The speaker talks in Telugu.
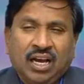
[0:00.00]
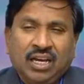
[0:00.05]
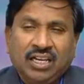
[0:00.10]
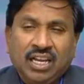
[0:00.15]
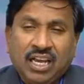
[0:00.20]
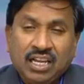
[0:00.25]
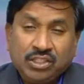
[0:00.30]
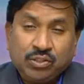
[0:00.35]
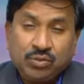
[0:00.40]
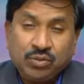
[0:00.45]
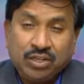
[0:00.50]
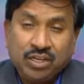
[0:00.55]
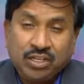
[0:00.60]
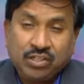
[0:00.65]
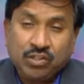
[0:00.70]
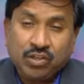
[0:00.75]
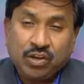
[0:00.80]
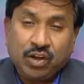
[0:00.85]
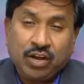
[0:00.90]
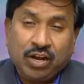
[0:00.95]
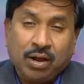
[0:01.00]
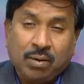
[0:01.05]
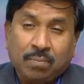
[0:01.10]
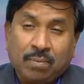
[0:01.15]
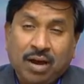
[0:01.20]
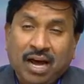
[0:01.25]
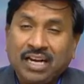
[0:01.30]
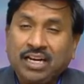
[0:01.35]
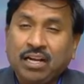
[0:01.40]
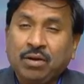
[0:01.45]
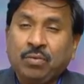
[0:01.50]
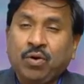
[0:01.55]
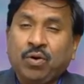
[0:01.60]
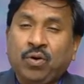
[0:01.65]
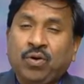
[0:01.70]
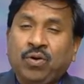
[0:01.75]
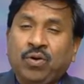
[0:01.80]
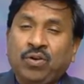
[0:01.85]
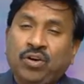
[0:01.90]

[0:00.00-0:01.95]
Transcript: యేసుక్రీస్తు యొక్క మార్గంలో